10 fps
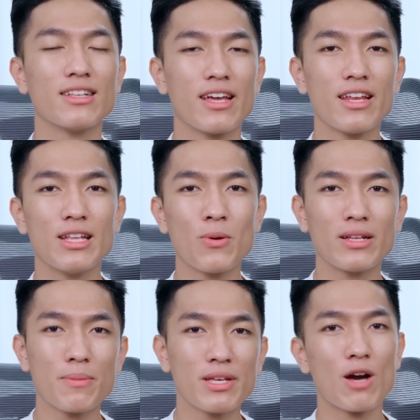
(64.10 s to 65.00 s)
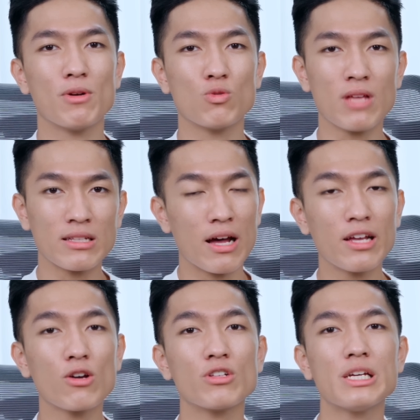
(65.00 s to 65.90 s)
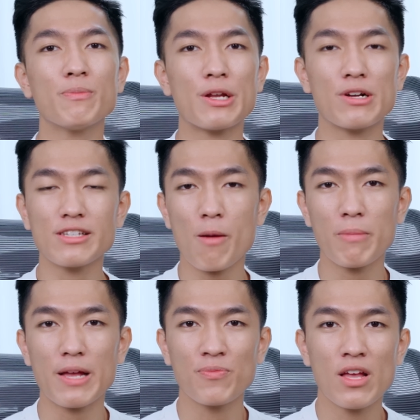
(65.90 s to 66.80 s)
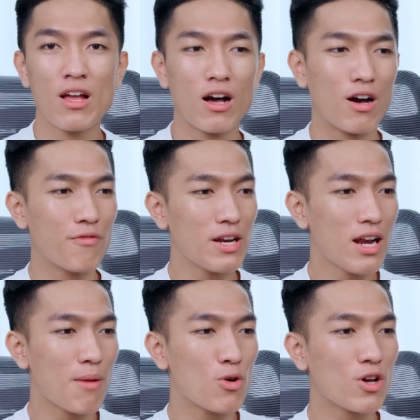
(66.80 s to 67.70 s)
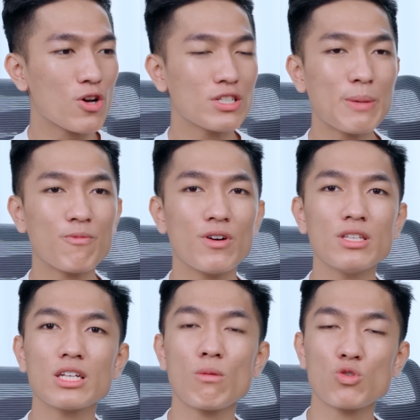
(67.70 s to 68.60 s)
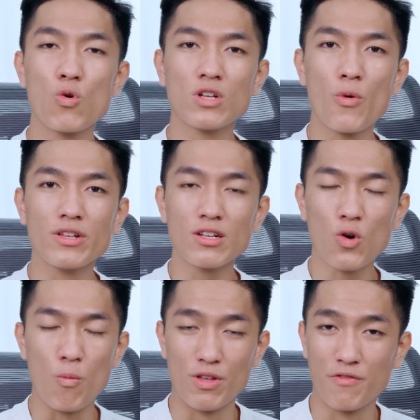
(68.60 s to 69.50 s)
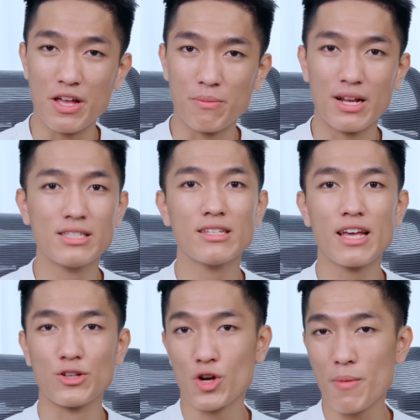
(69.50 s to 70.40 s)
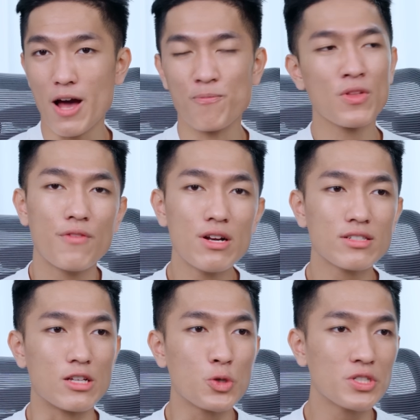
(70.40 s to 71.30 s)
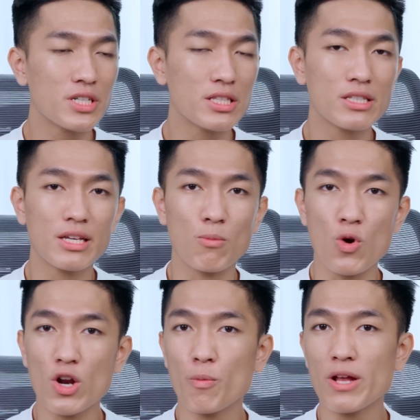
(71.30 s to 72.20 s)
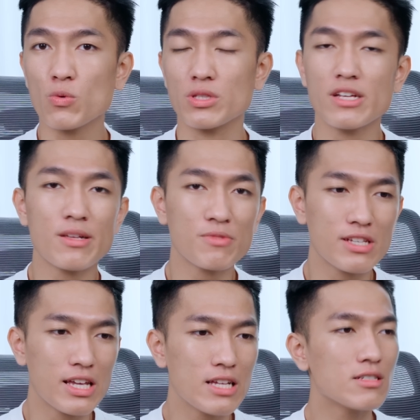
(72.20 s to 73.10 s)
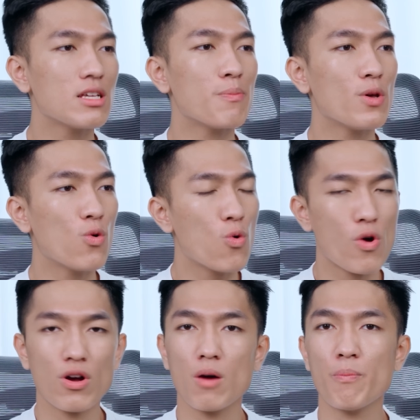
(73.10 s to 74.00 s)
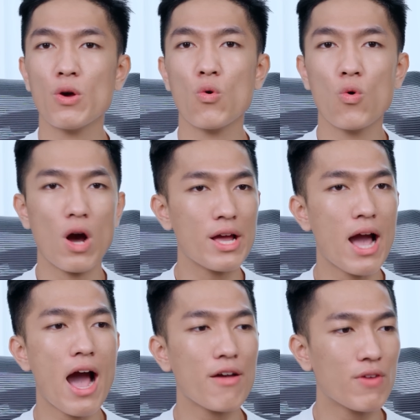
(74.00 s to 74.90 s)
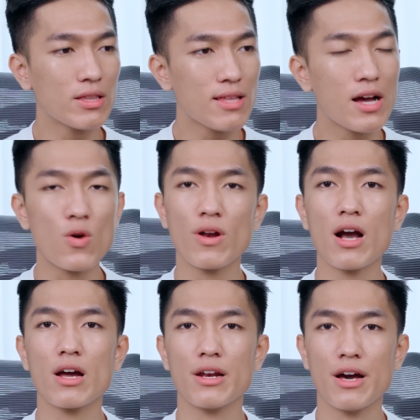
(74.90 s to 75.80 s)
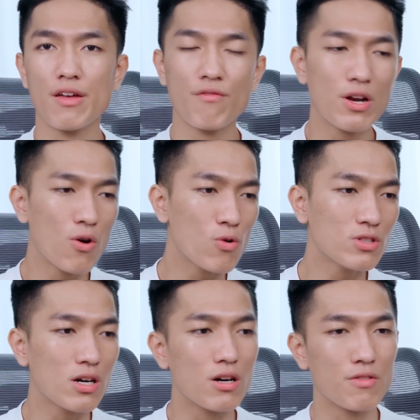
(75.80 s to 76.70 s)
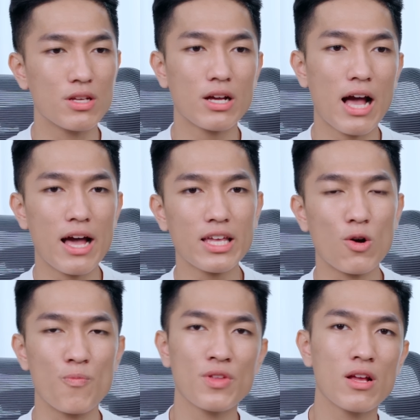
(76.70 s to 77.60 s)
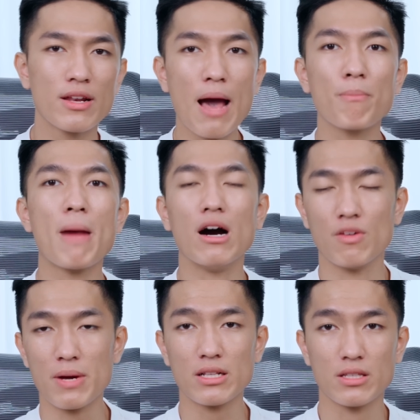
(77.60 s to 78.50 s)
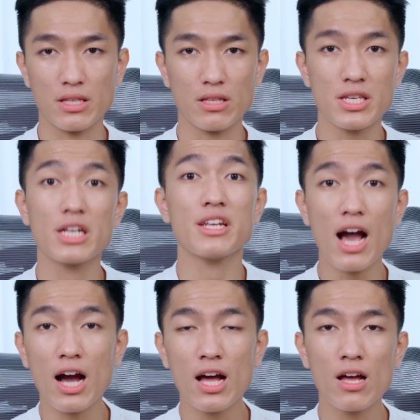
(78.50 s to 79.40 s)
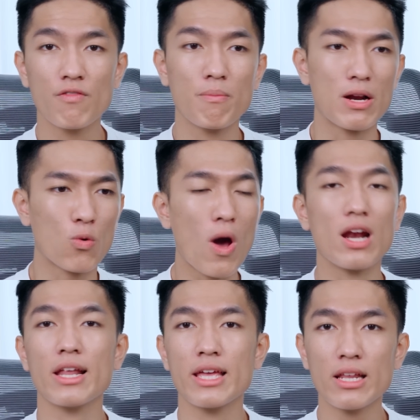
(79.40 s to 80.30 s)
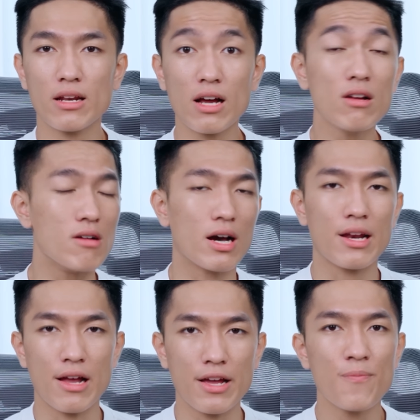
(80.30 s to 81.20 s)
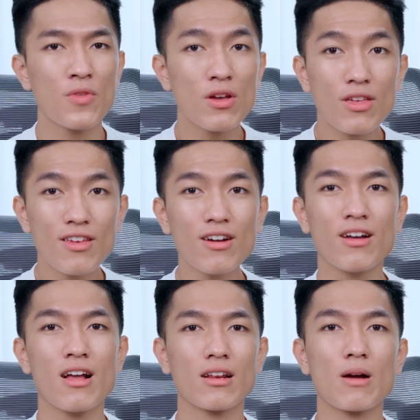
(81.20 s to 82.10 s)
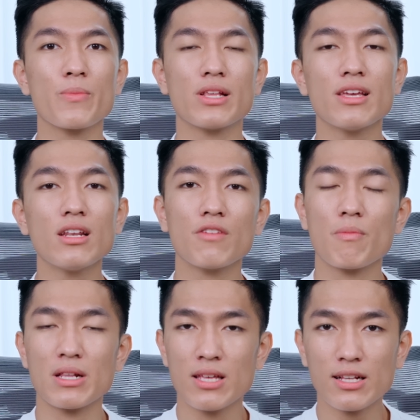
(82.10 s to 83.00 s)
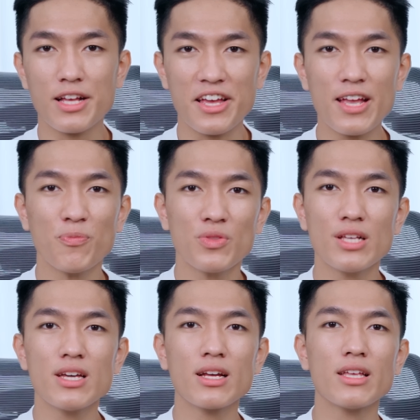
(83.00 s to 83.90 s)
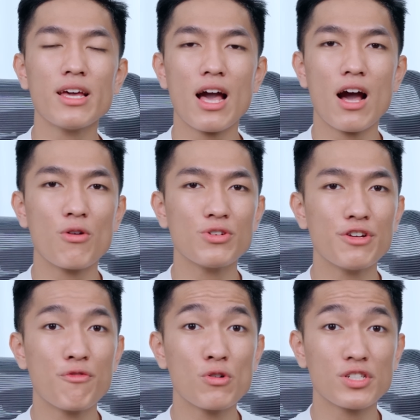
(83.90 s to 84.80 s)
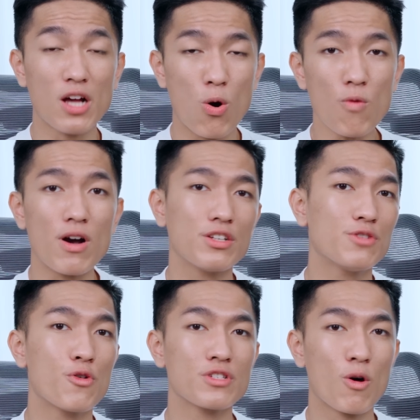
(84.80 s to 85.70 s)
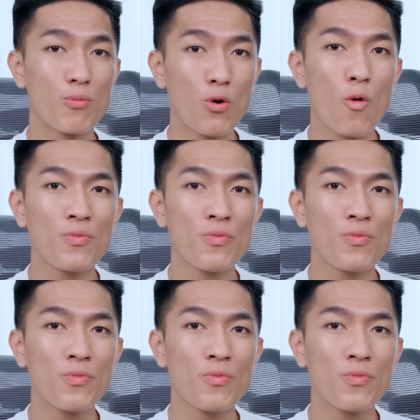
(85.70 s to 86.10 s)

là thế hệ điện thoại tiếp theo mà chúng ta thấy con chip này được trang bị à, vẫn là một cái con chip với những cái thông số cấu hình rất khủng như vậy mình đã chia sẻ cho các bạn vẫn được sản xuất trên tiến trình 4 nanomet của TSMC CPU GPU AI vẫn tăng hiệu năng gần ấy vẫn hỗ trợ những cái kiểu đảm bảo về mặt nhiệt năng về mặt quản lý năng lượng gần đấy nhưng đặc biệt nhất là về mặt thiết kế thì trên cái thế hệ ROG Phone 6 và ROG Phone 6 Pro